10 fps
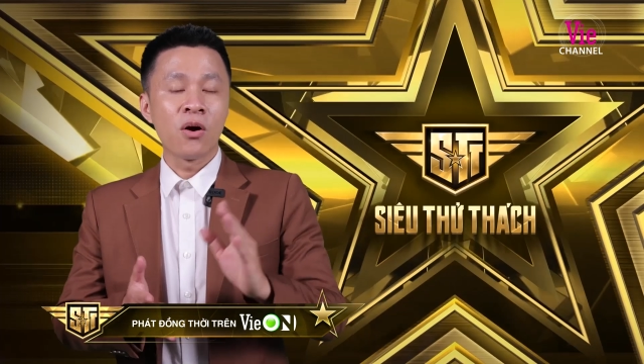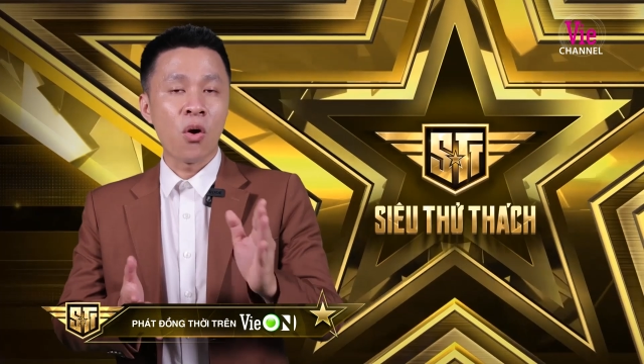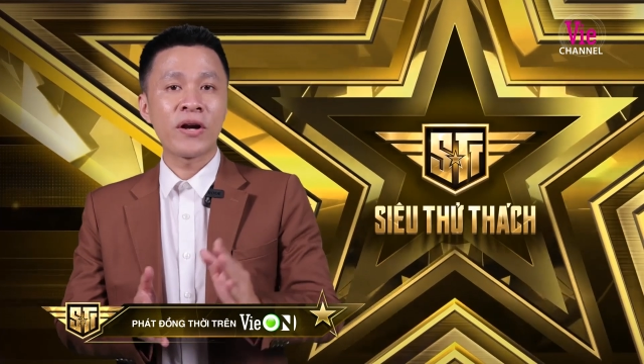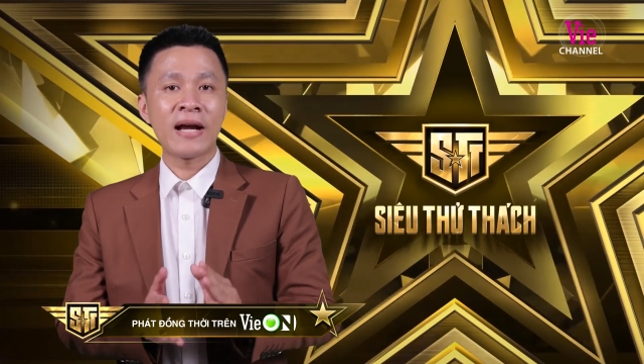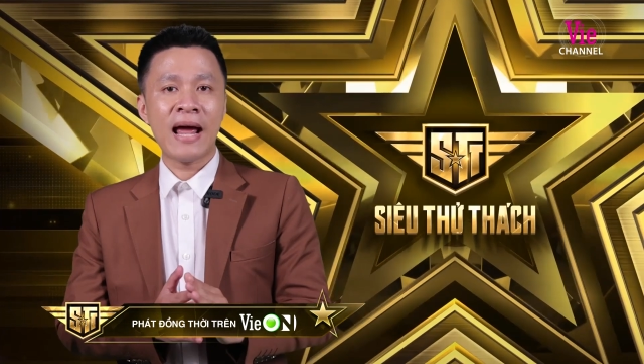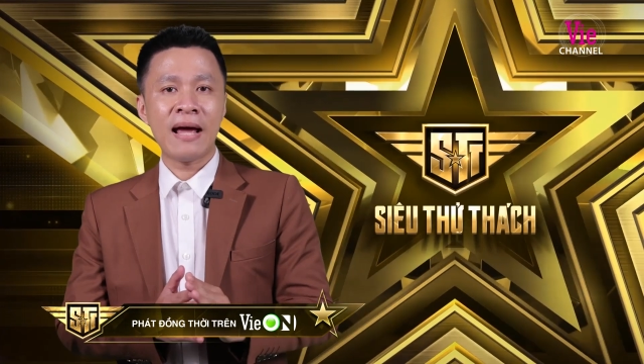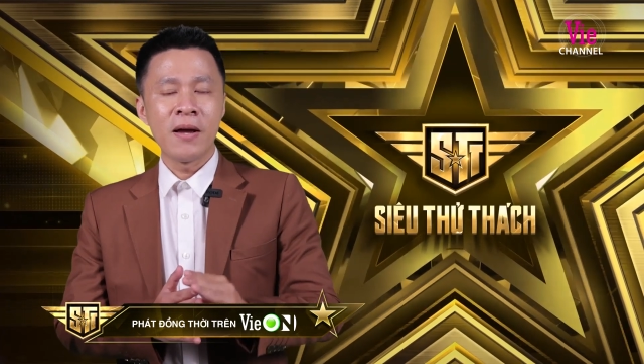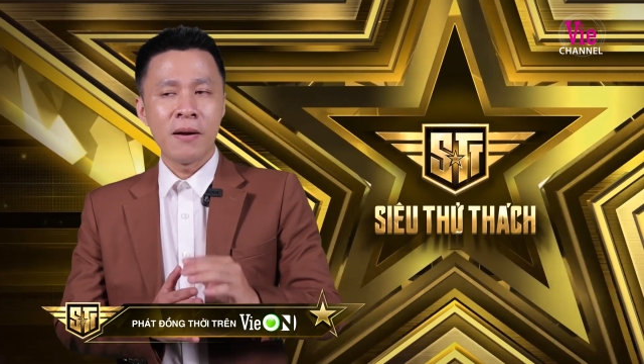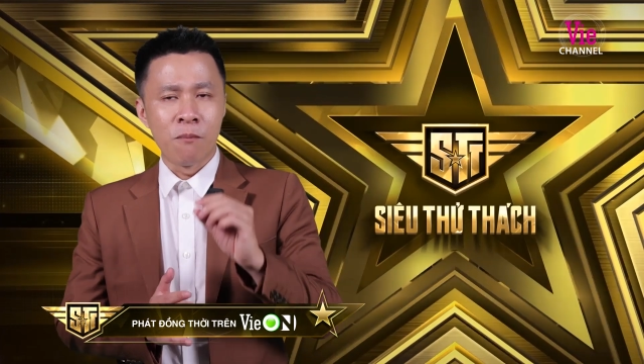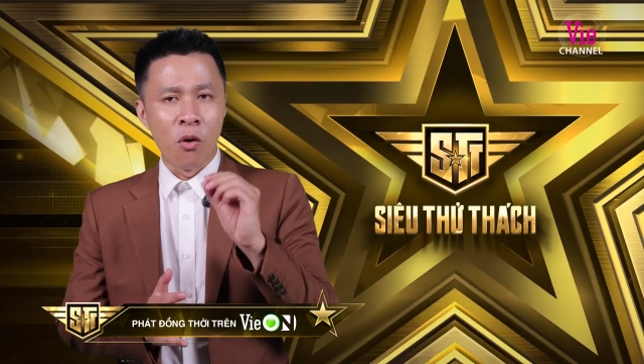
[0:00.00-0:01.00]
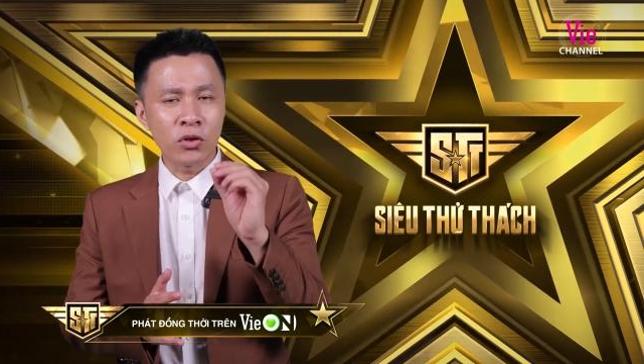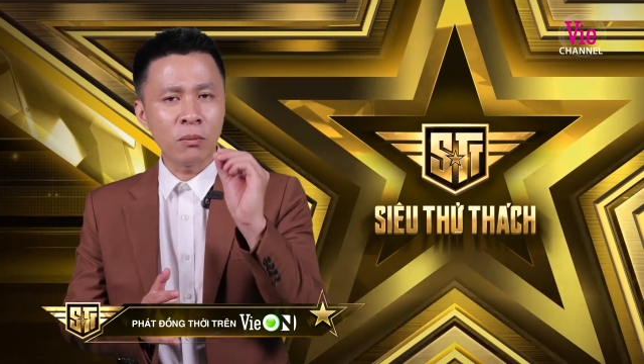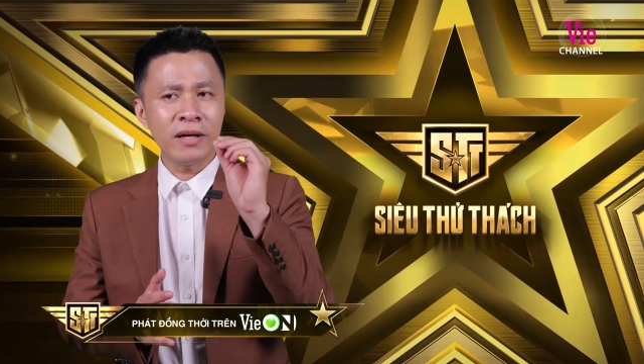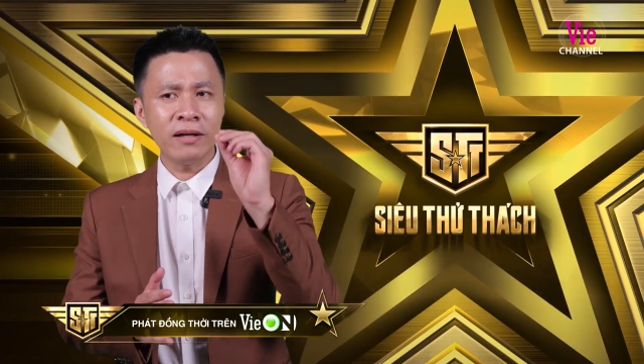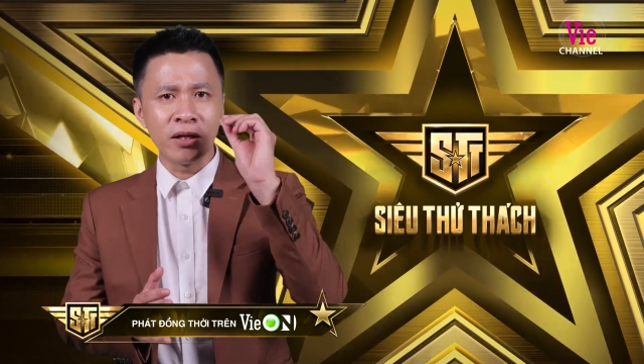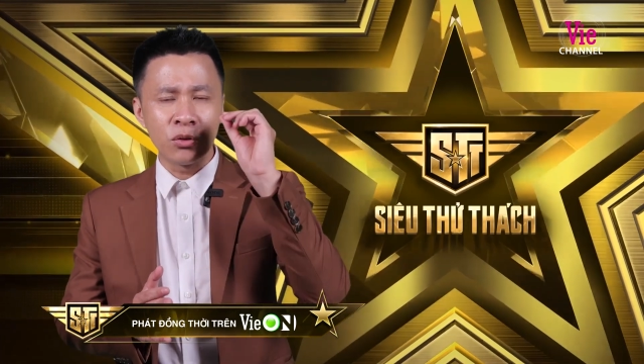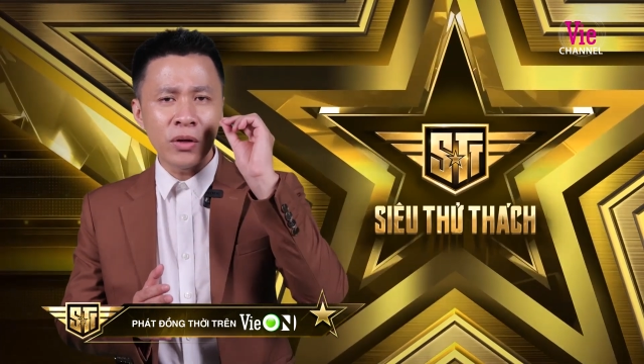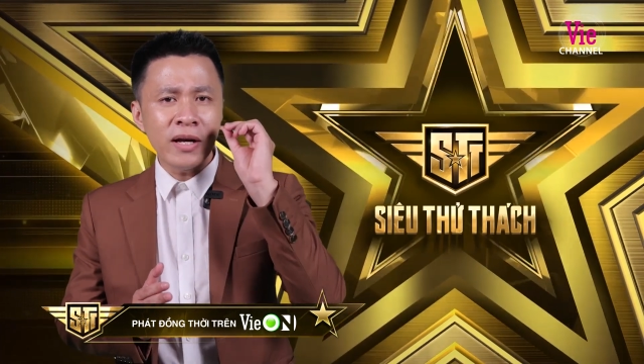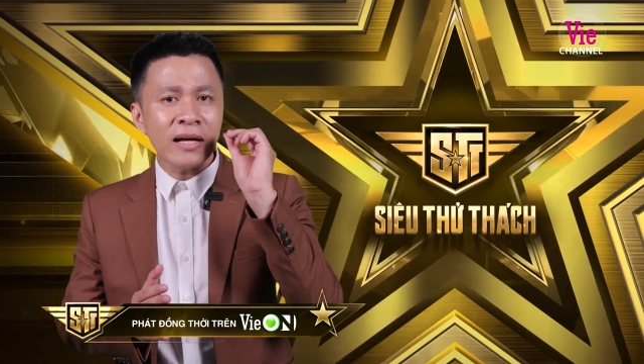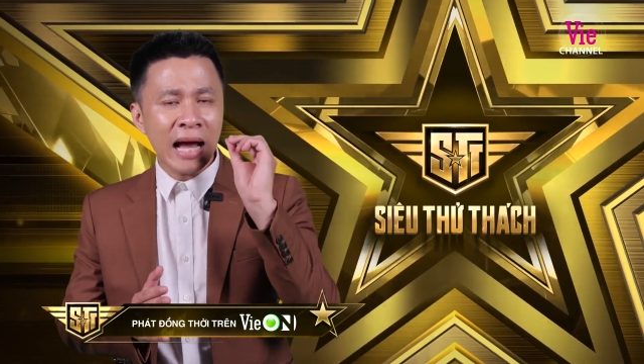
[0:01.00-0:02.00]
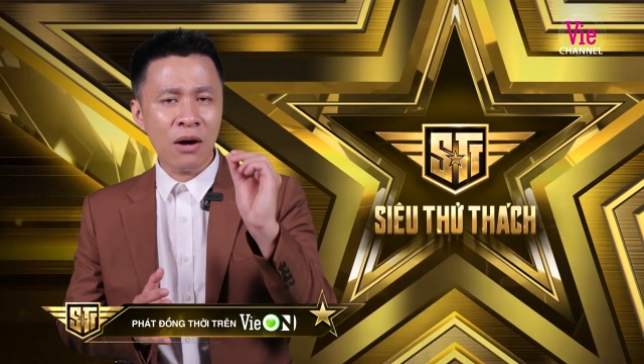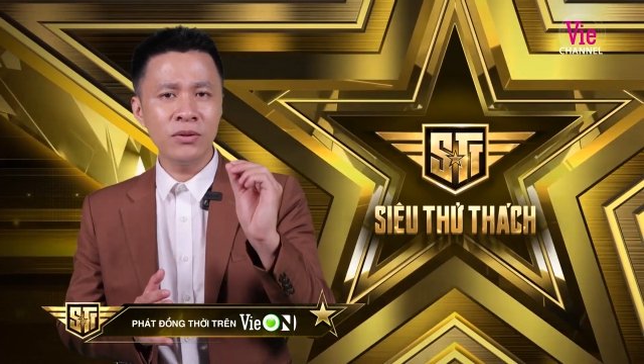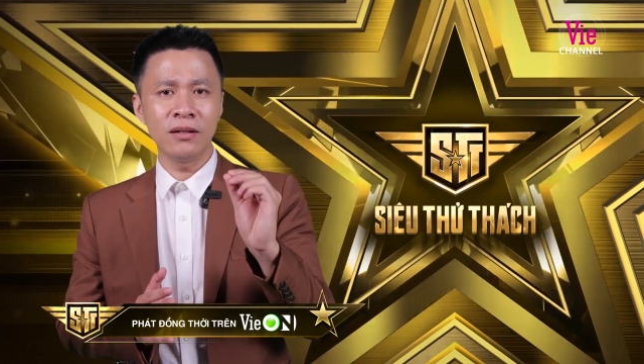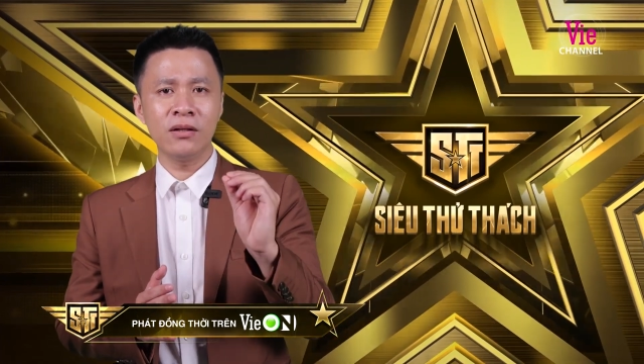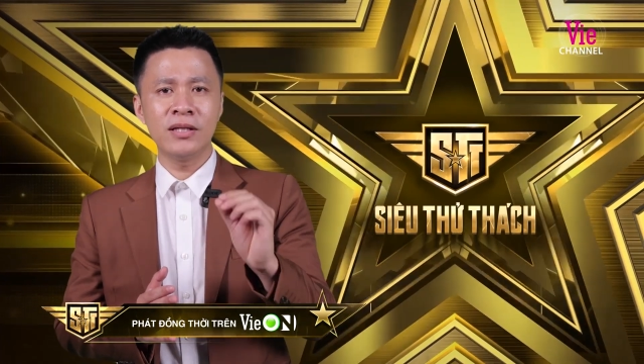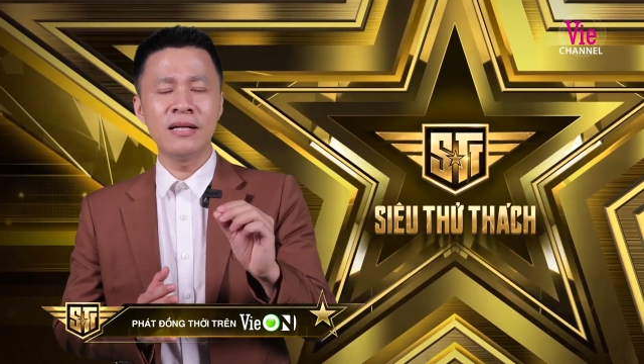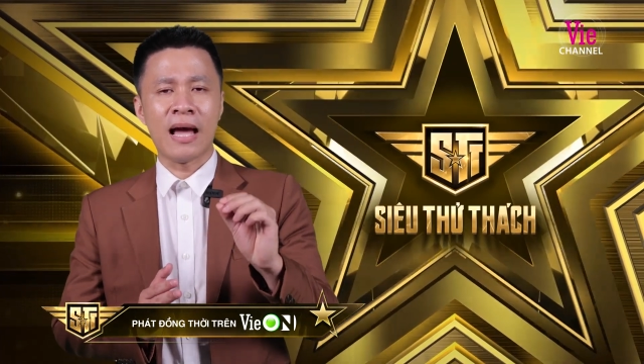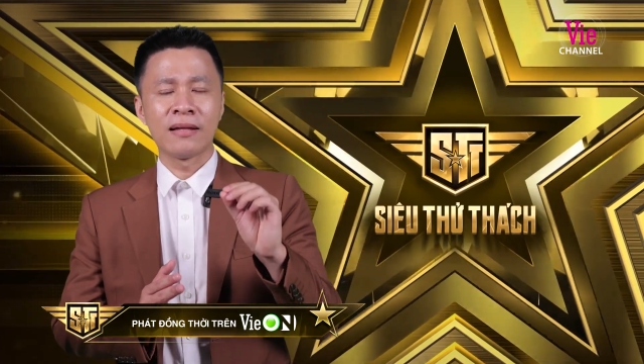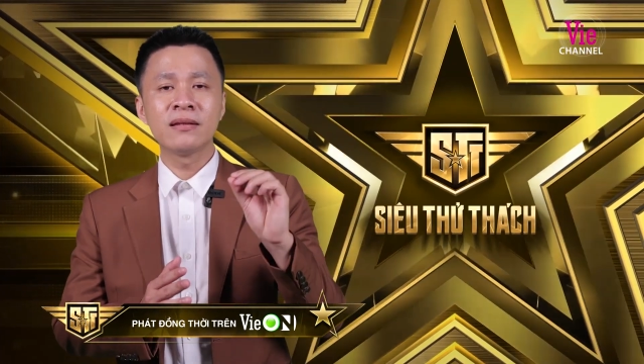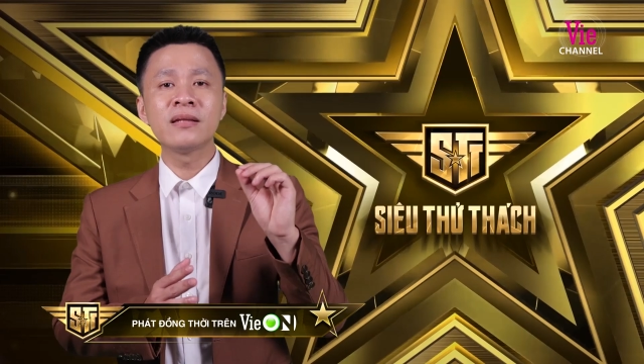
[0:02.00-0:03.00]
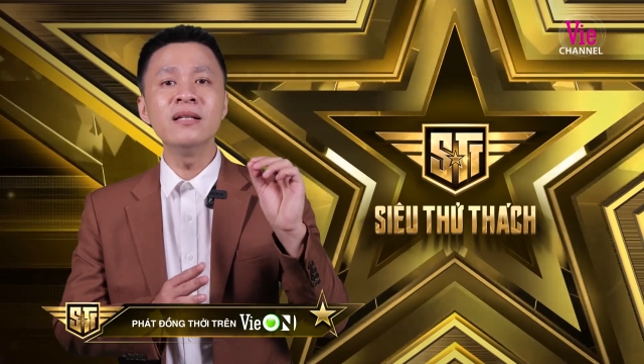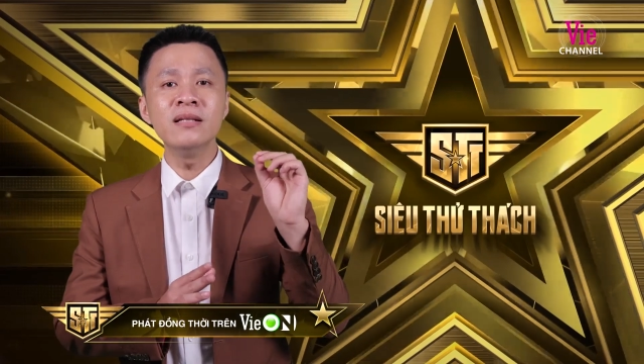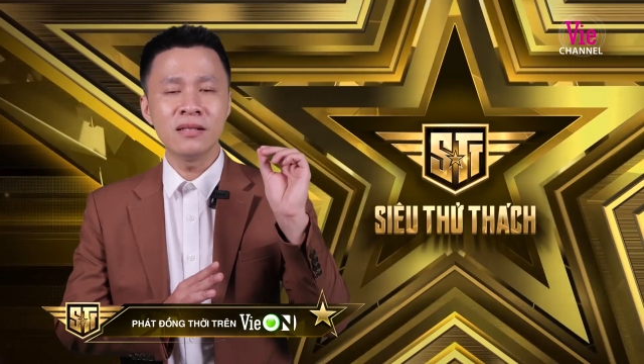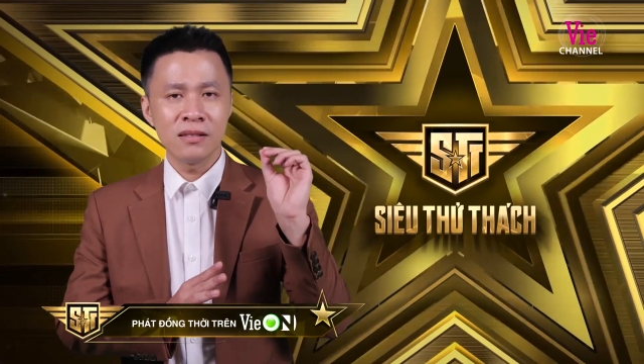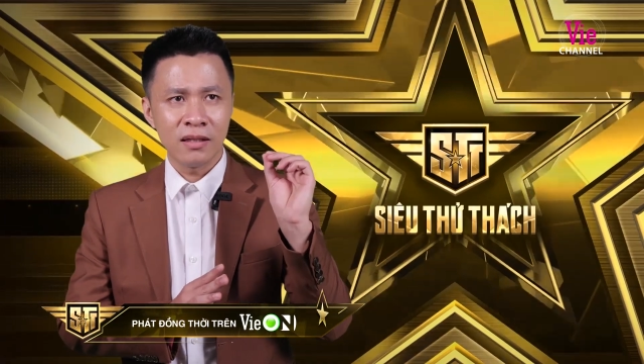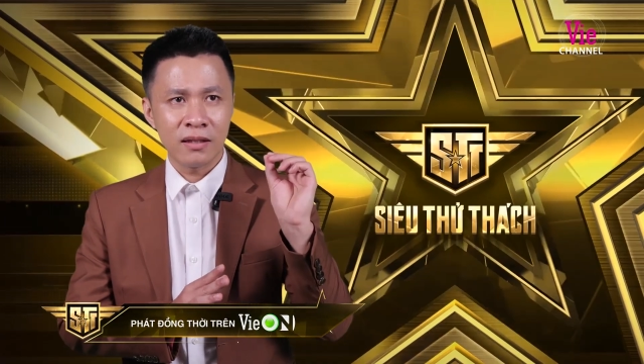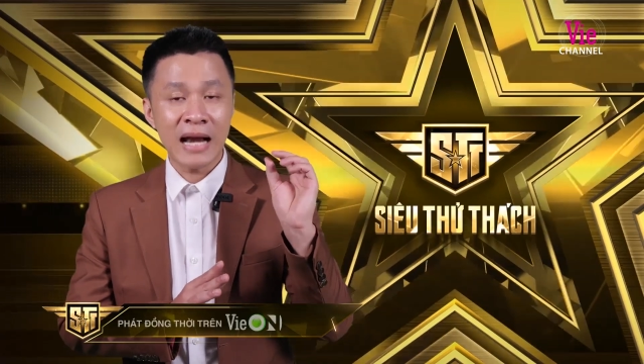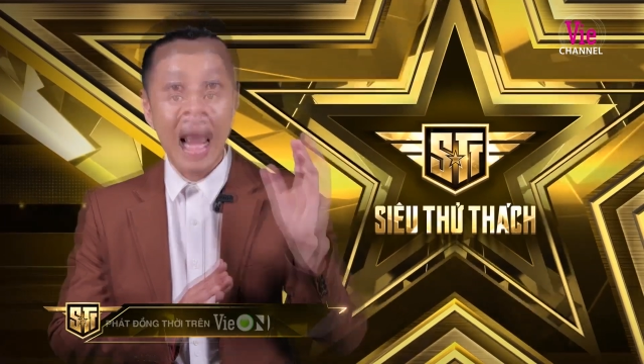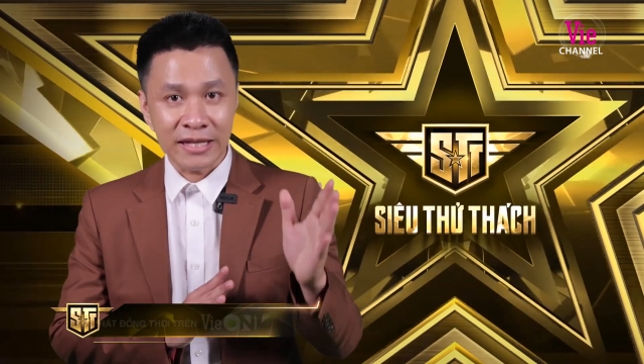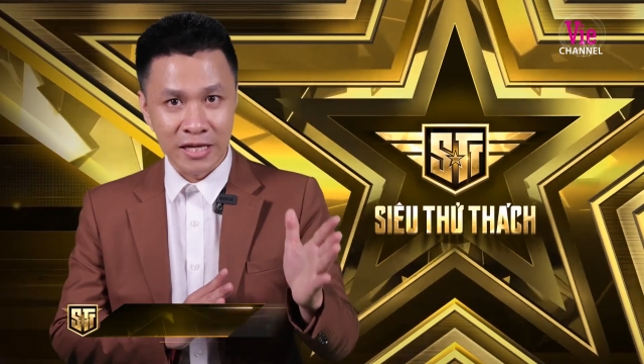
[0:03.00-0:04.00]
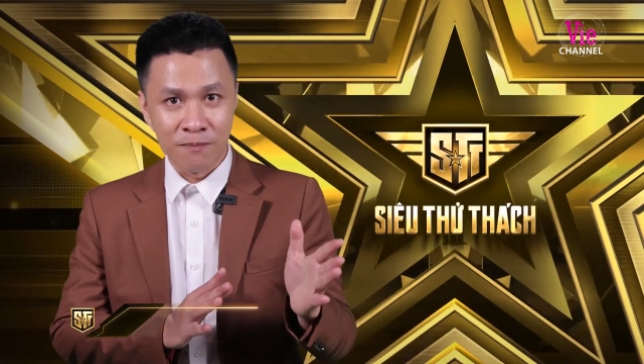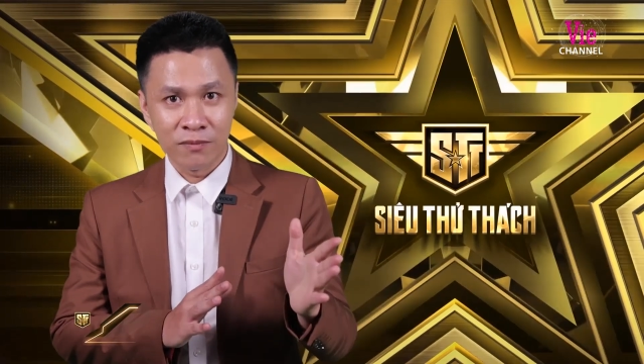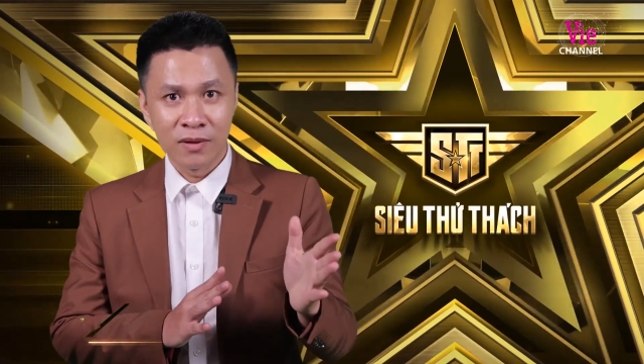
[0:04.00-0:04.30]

Ngoài ra, một trong giá trị tôi đánh giá cao nhất đó chính là tính đa nhiệm.